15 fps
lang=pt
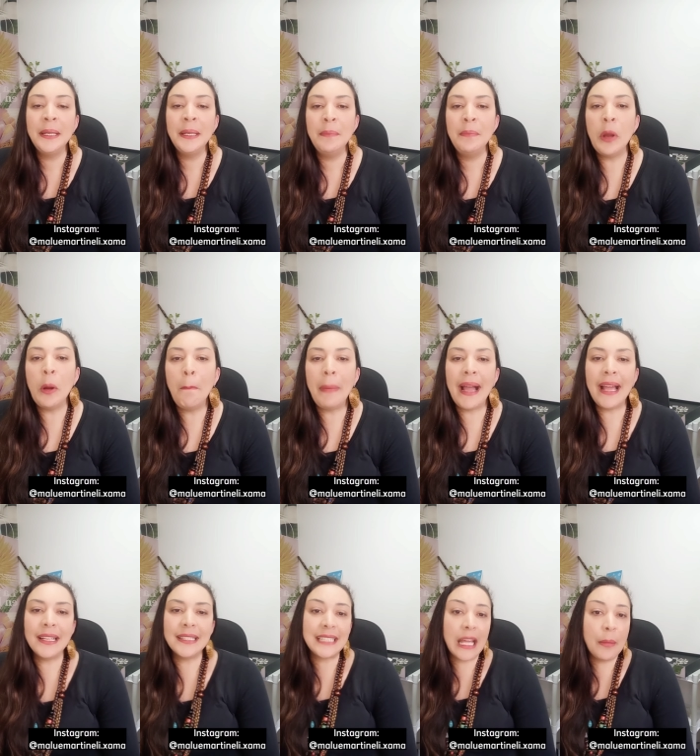Meu pai
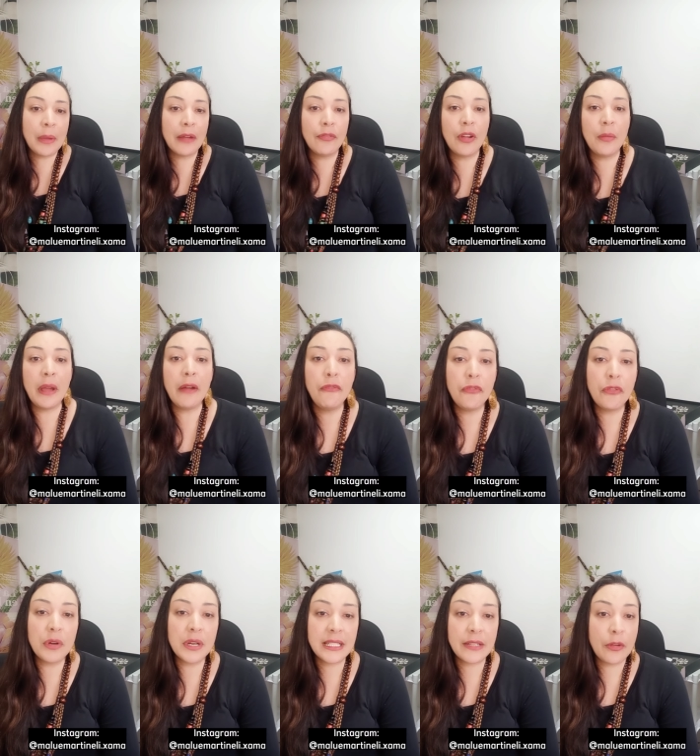nessa época foi minha
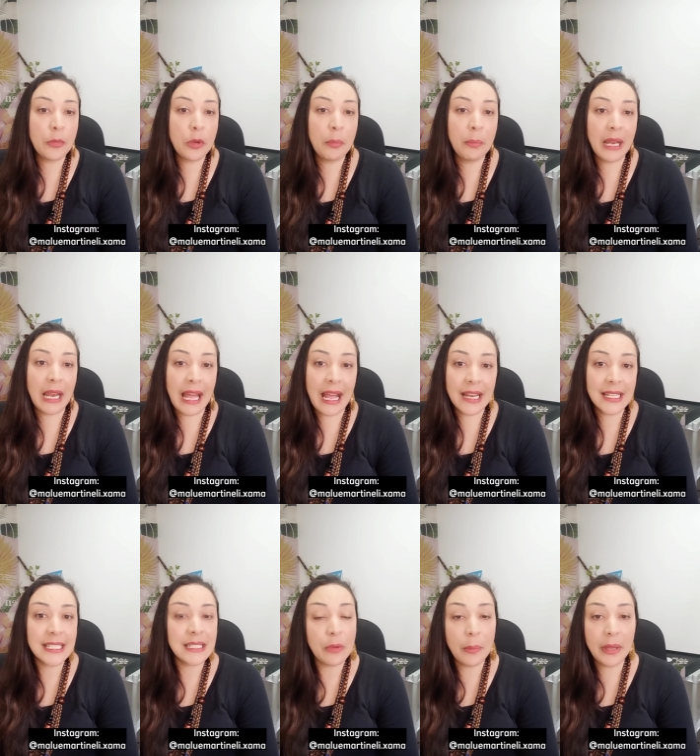força, foi meu pilar
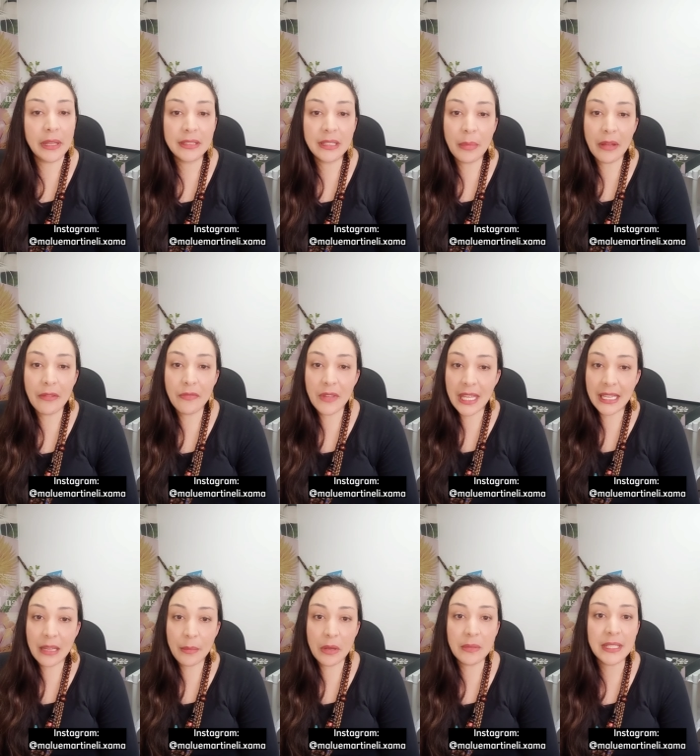nesse momento da minha vida,
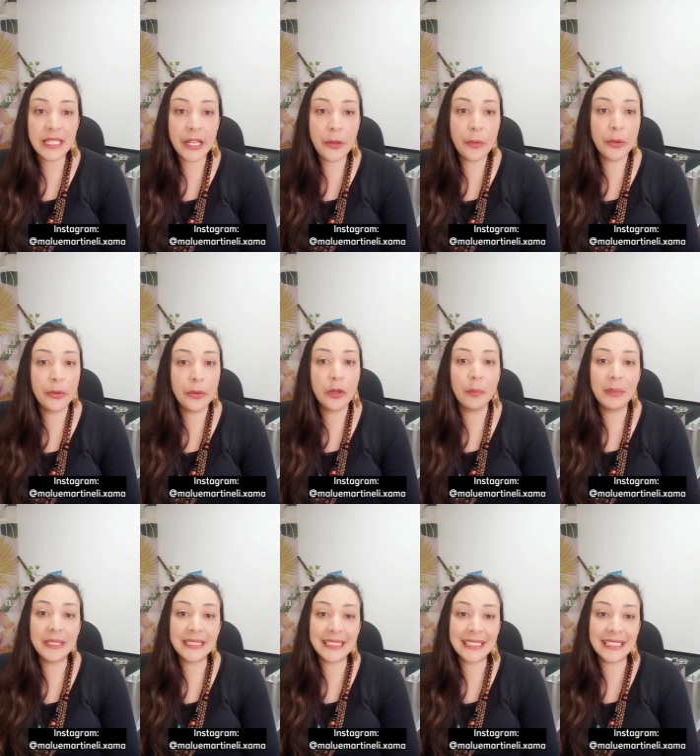me auxiliou no que eu
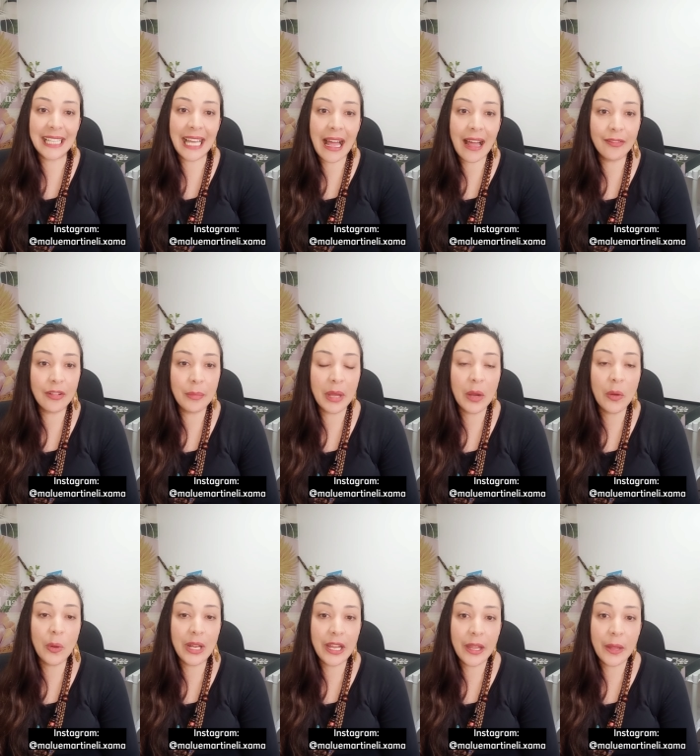precisava, me
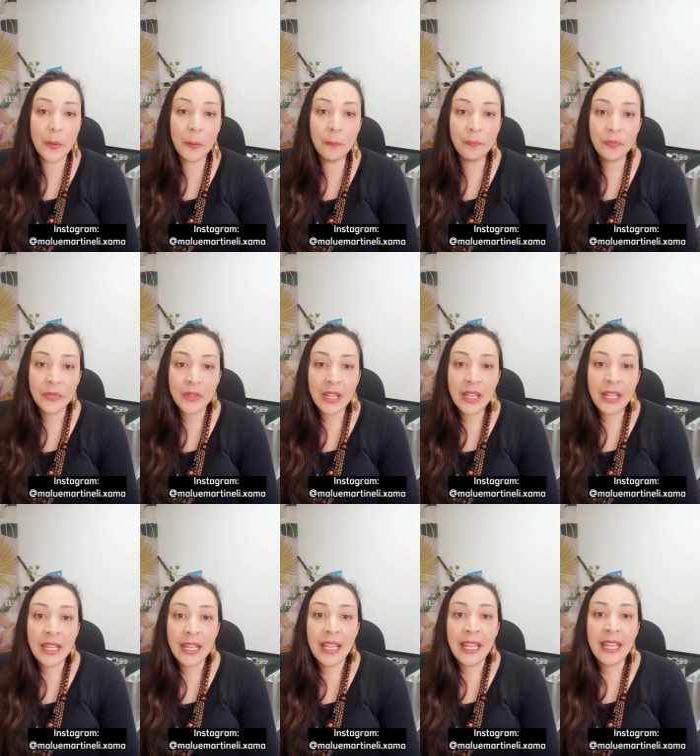acolheu
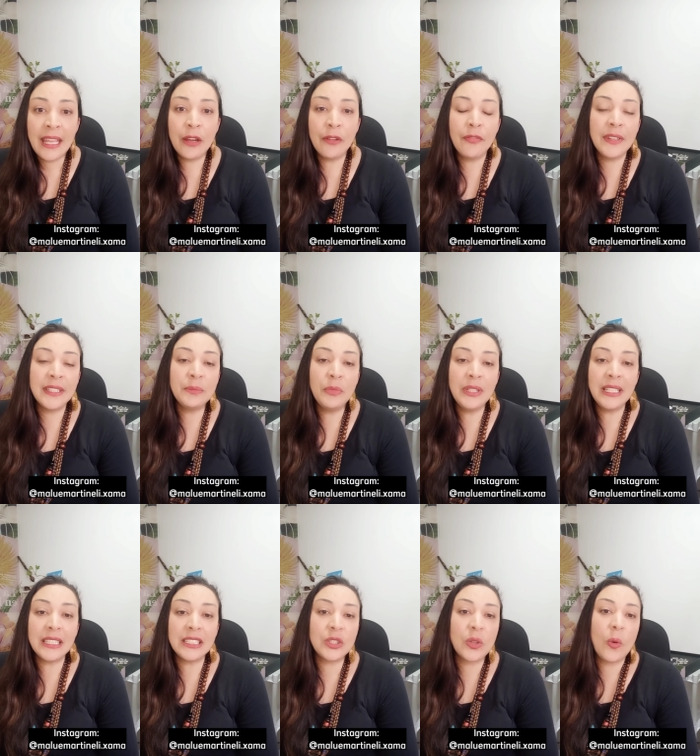eu fiz
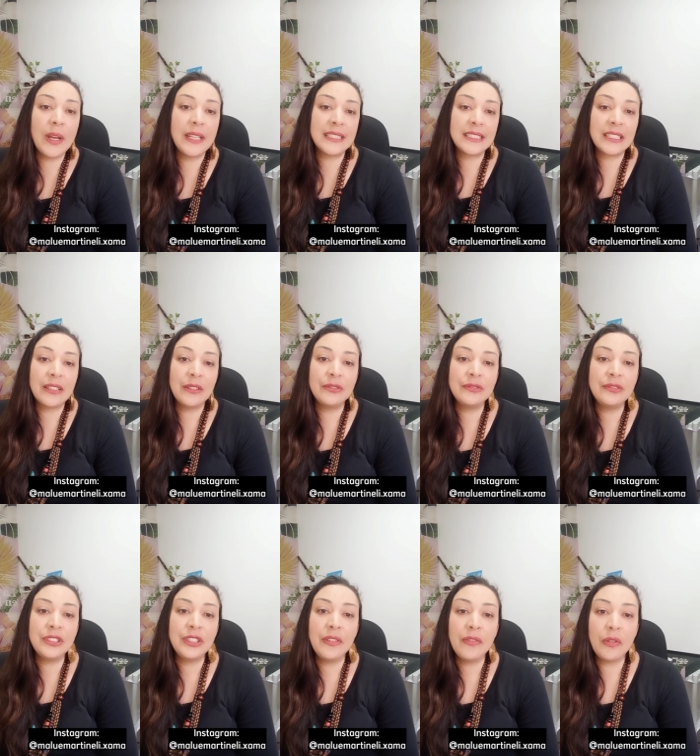muitas coisas que eu
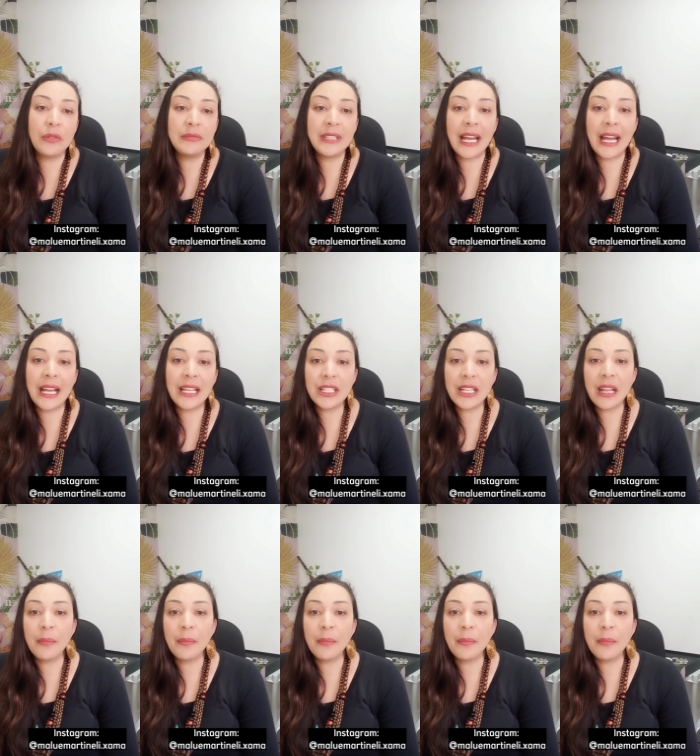tive vontade, né?